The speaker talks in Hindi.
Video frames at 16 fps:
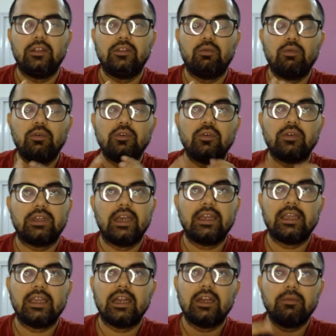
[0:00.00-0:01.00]
तो वो सोचा
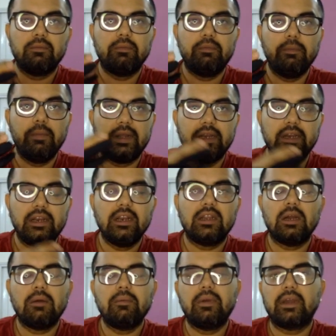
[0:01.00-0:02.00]
कि अगर मटेरियल
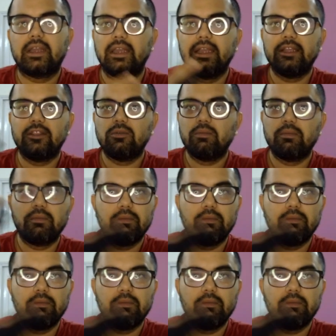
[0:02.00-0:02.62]
कम रखेंगे तो